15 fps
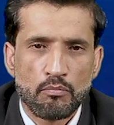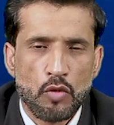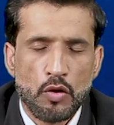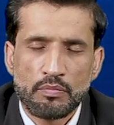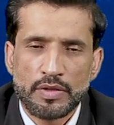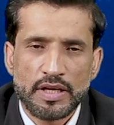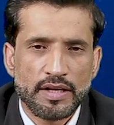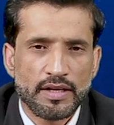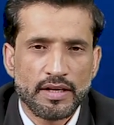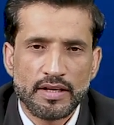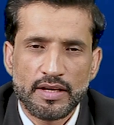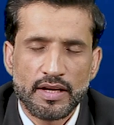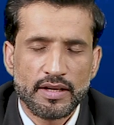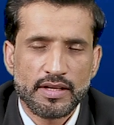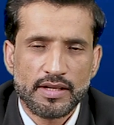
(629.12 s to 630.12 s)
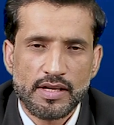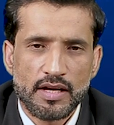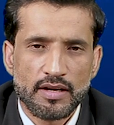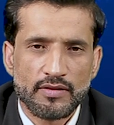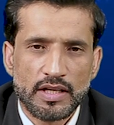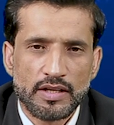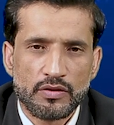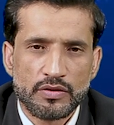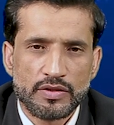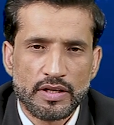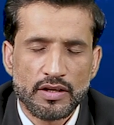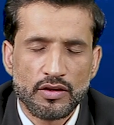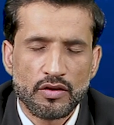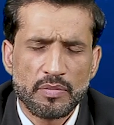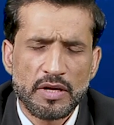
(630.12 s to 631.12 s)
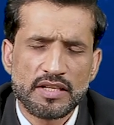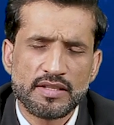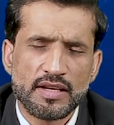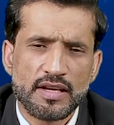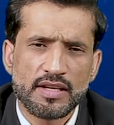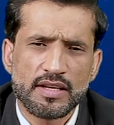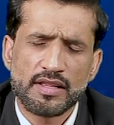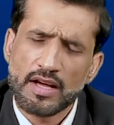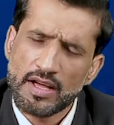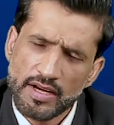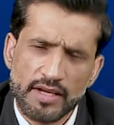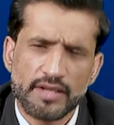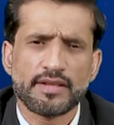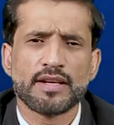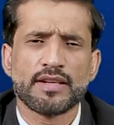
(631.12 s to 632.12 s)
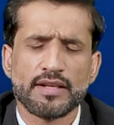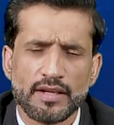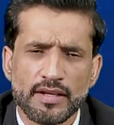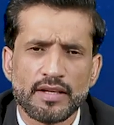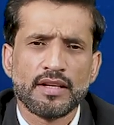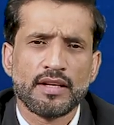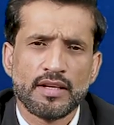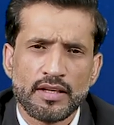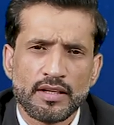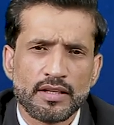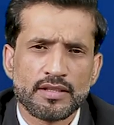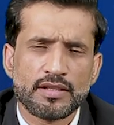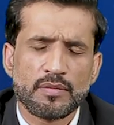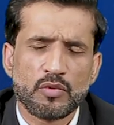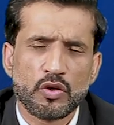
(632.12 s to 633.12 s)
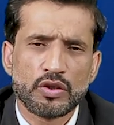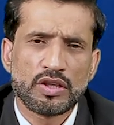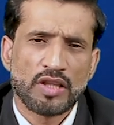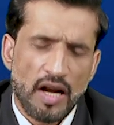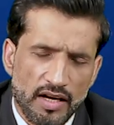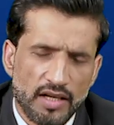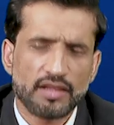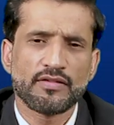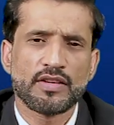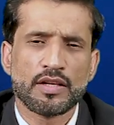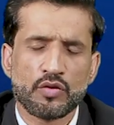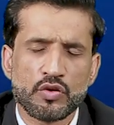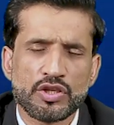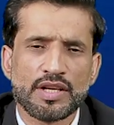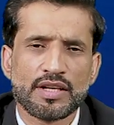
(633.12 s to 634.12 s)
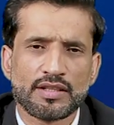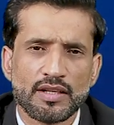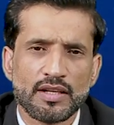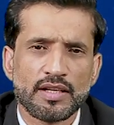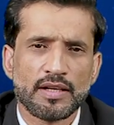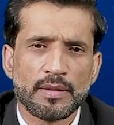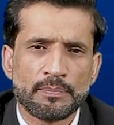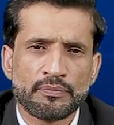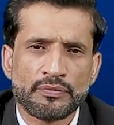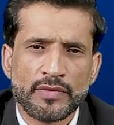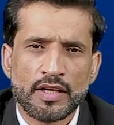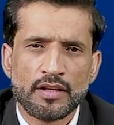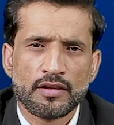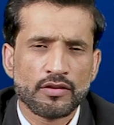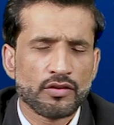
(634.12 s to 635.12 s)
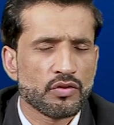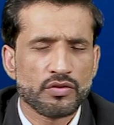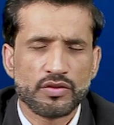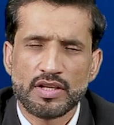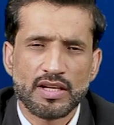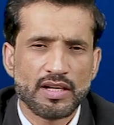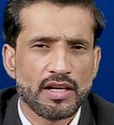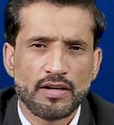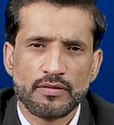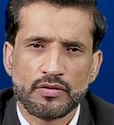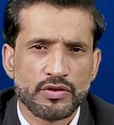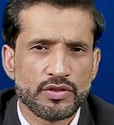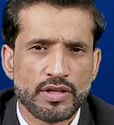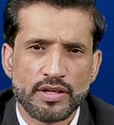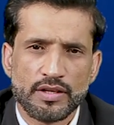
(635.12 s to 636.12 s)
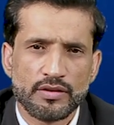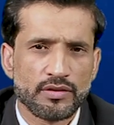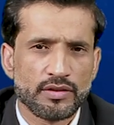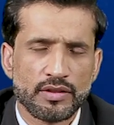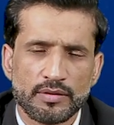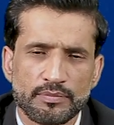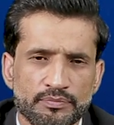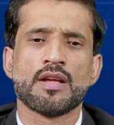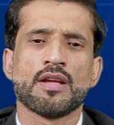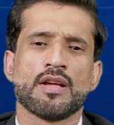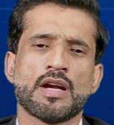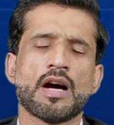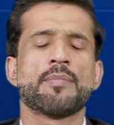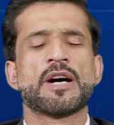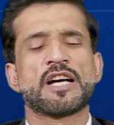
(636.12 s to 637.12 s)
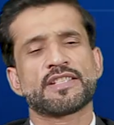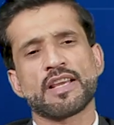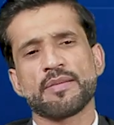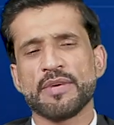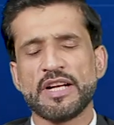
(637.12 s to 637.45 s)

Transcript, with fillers: मुमकिन नहीं है कि कार्रवाई हो सके और पाकिस्तान की तारीख यही है कि जब कोई ताकतवर कुछ करता है तो उसके खिलाफ कुछ नहीं होता अब आ जाए